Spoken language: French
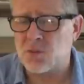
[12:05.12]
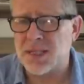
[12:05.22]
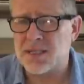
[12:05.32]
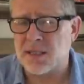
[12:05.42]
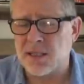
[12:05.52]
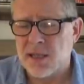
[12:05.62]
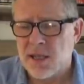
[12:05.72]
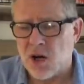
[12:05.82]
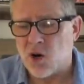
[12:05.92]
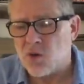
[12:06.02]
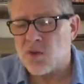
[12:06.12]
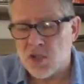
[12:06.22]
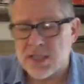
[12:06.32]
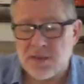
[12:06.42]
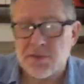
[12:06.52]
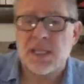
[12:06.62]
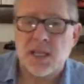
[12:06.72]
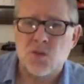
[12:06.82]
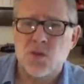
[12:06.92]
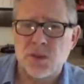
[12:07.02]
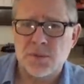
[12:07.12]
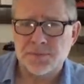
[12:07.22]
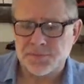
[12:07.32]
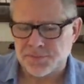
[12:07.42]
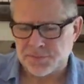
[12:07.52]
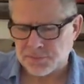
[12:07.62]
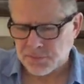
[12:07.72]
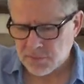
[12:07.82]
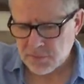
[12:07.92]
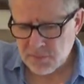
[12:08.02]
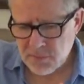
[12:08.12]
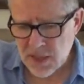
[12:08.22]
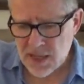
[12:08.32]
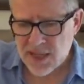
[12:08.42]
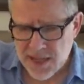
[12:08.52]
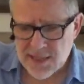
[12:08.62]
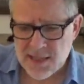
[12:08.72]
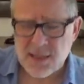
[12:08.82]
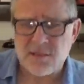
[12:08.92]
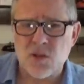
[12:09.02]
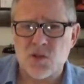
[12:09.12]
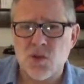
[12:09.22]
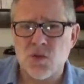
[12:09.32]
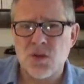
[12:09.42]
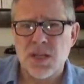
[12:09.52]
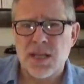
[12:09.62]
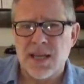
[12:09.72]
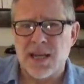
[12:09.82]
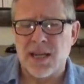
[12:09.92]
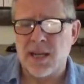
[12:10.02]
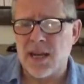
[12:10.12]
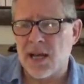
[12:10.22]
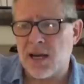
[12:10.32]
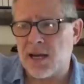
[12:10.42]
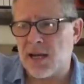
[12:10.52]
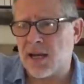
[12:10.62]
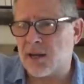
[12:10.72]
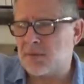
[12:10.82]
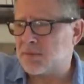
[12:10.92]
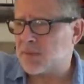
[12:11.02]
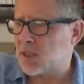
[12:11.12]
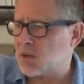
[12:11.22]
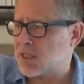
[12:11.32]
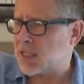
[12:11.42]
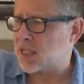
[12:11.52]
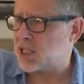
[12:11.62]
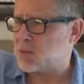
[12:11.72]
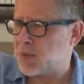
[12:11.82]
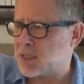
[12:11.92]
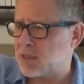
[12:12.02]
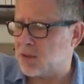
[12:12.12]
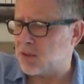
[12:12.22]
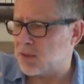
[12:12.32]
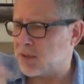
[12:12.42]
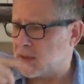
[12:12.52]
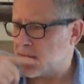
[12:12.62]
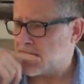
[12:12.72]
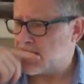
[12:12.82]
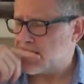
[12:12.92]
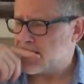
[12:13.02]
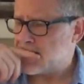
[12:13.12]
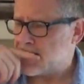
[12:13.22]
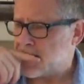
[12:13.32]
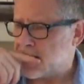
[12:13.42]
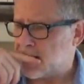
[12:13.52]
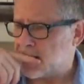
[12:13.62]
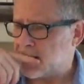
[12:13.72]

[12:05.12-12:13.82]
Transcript: passé. En revanche, sa vie d'adulte et ses inventions et, la, comment dirais-je, l'espèce de... Euh,